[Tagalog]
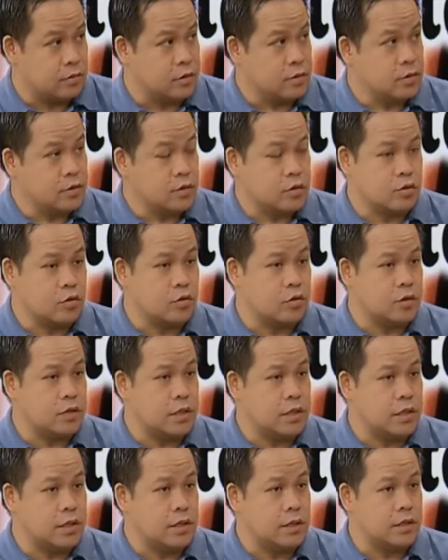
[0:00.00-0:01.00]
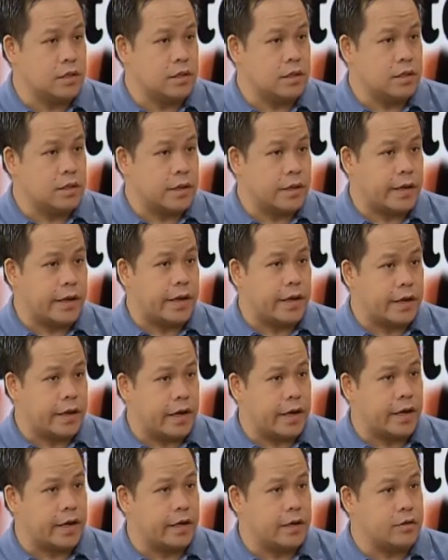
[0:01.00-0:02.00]
Okay. So, hindi
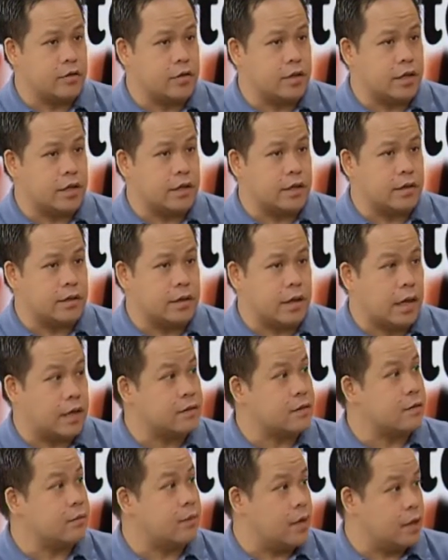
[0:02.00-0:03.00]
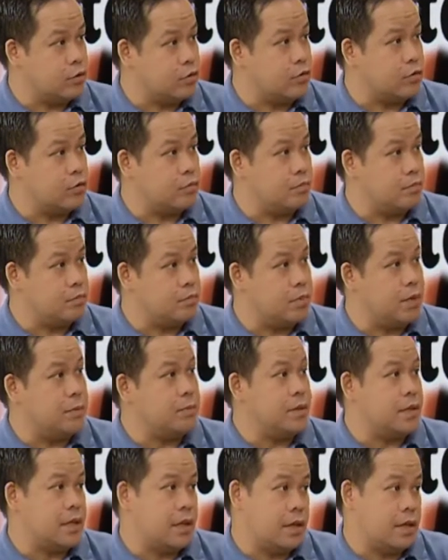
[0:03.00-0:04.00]
karakarakang yun ng antimano,
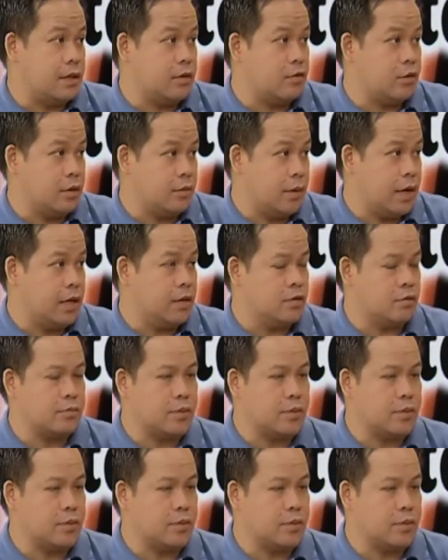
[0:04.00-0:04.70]
BP na normal.